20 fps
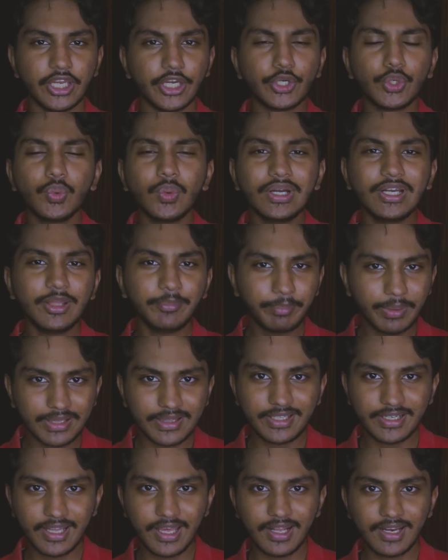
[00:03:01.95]
ఎటువంటి
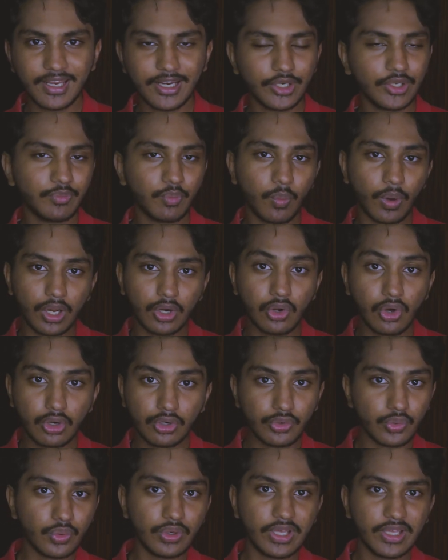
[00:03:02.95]
పెద్ద టార్గెట్ వన్ ఆర్
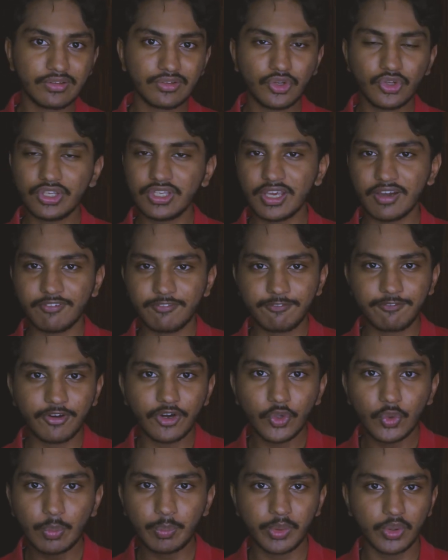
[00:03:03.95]
టూ డేస్లో
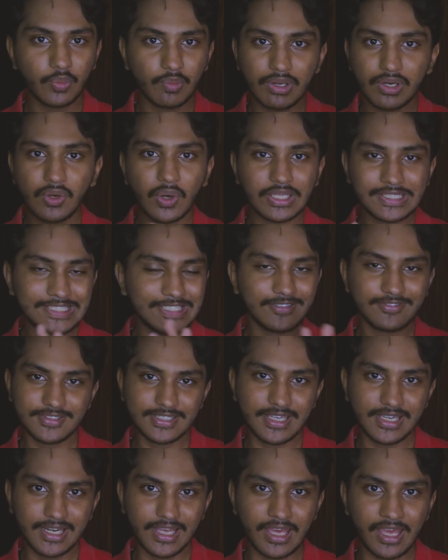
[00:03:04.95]
ఎవడు ఇప్పటి వరకు అచీవ్
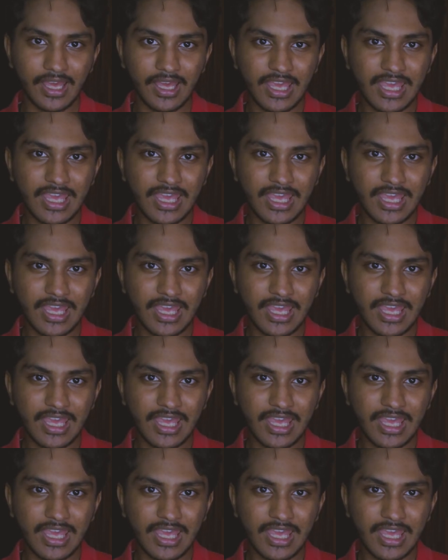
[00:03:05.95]
చేయలేదు